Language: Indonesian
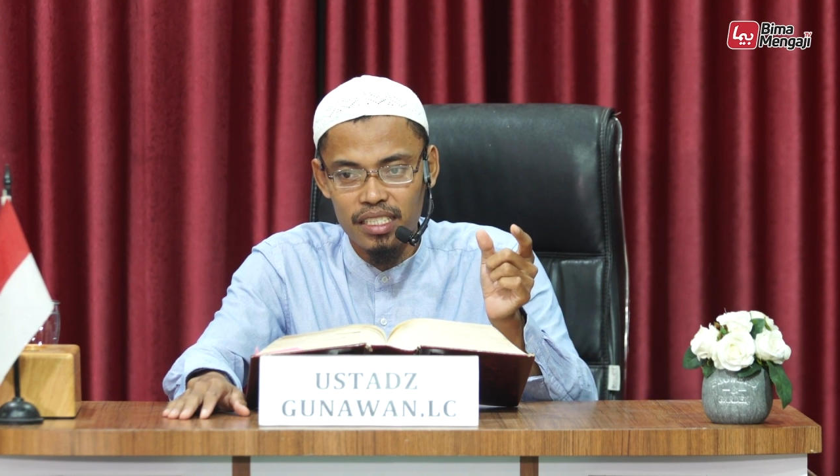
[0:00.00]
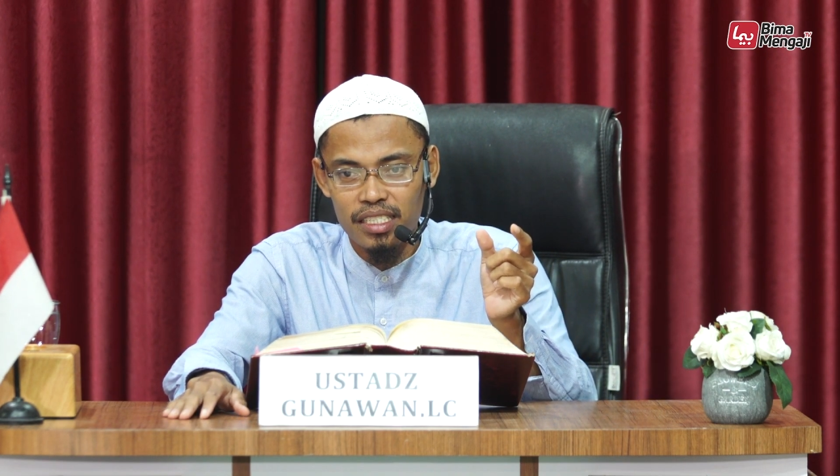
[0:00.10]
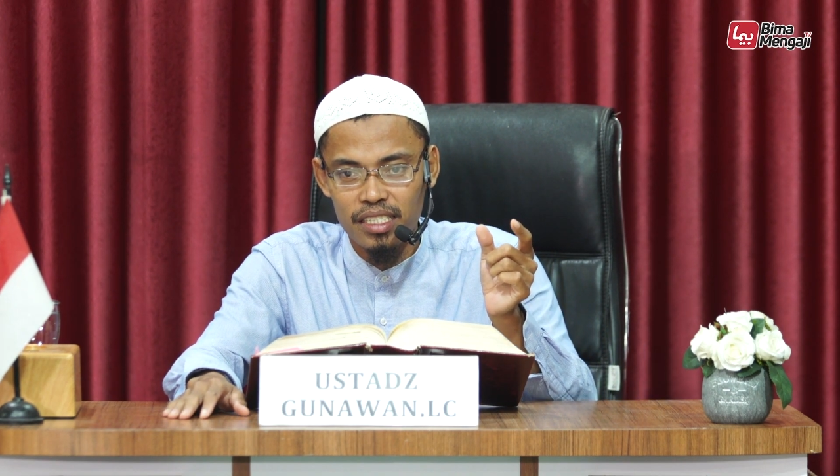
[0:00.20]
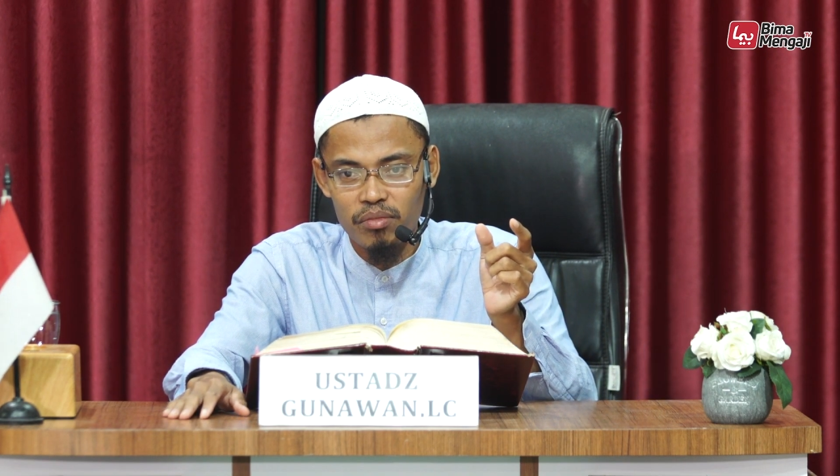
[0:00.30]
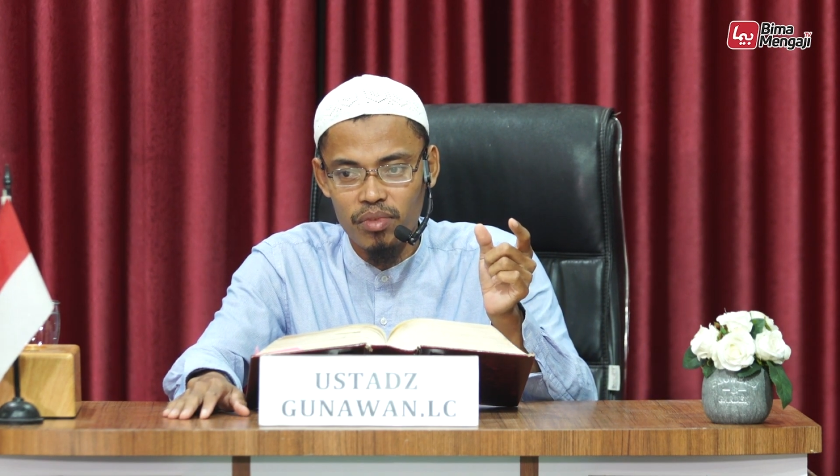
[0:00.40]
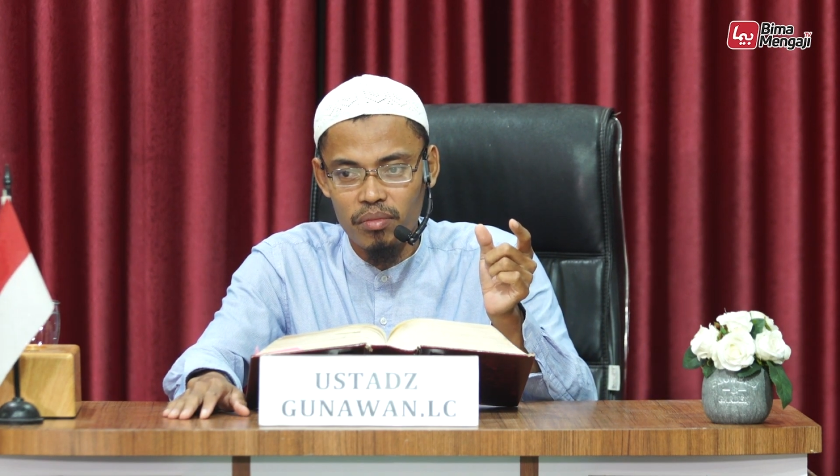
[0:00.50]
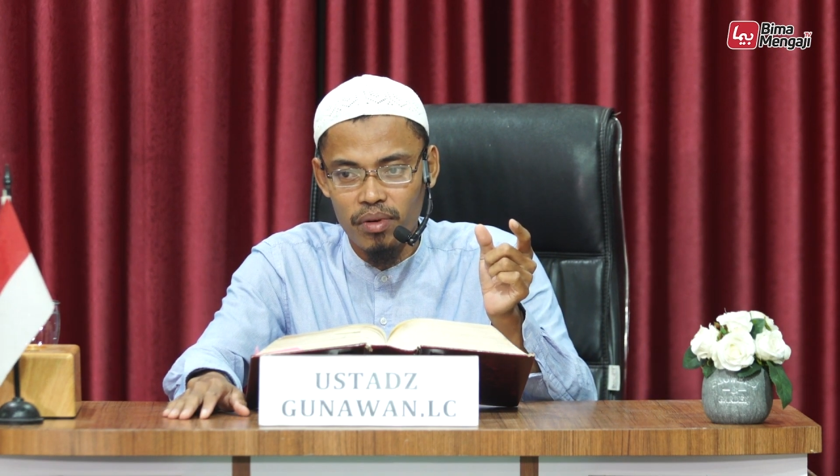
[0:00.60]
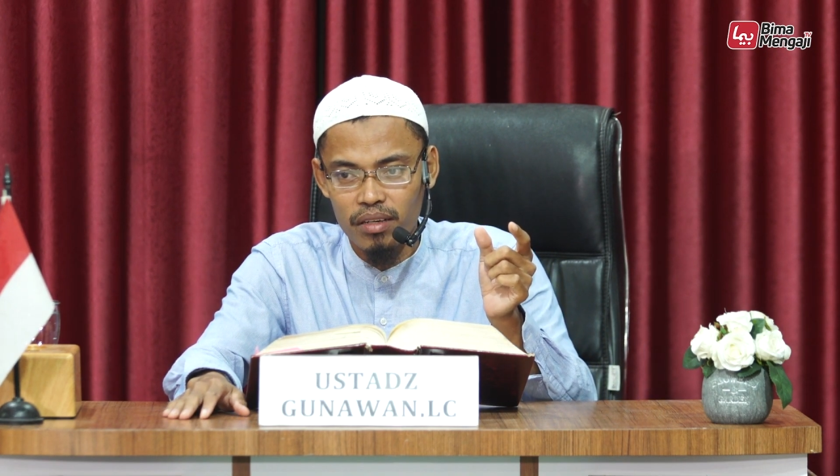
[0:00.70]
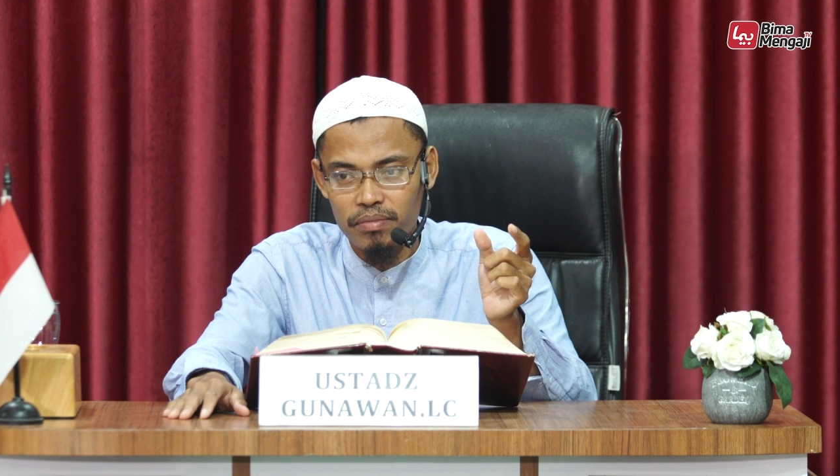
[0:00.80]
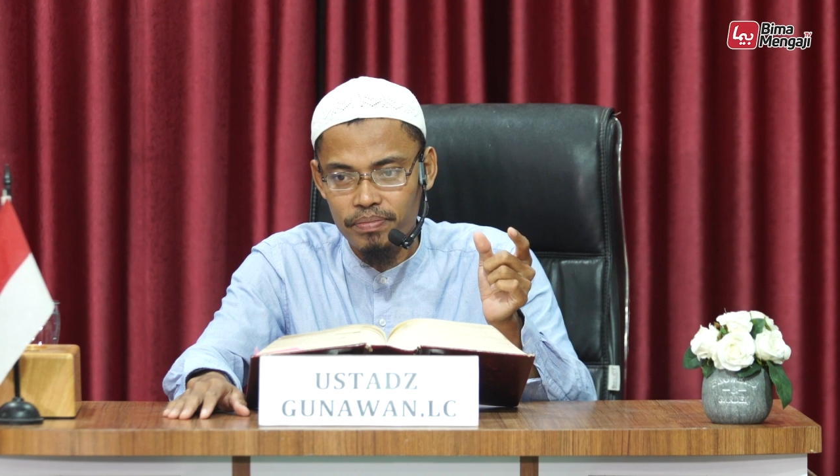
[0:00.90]
sisanya
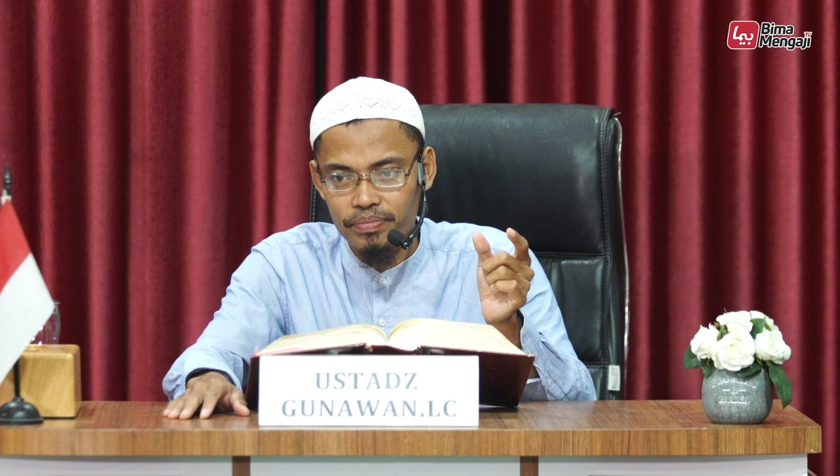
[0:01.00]
berapa?